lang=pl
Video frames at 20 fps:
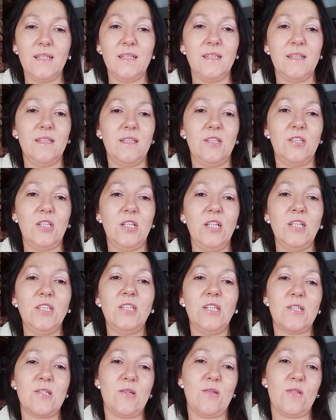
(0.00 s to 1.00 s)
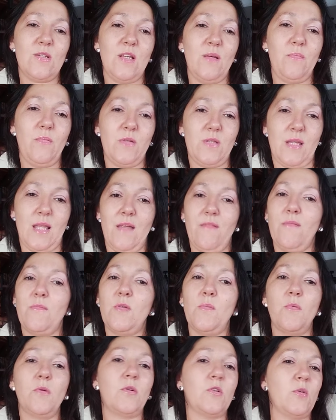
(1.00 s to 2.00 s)
e, że jeśli coś sobie
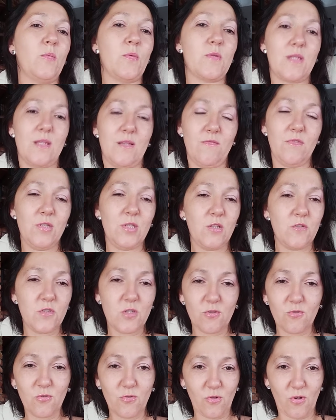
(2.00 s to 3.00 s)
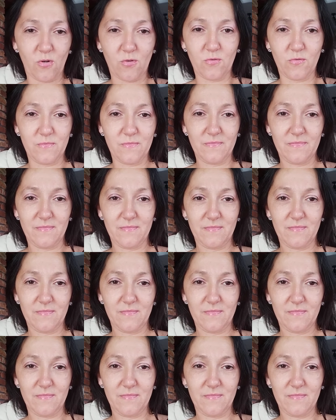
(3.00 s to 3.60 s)
postanawiam, to mogę to postanowić też w ciągu roku.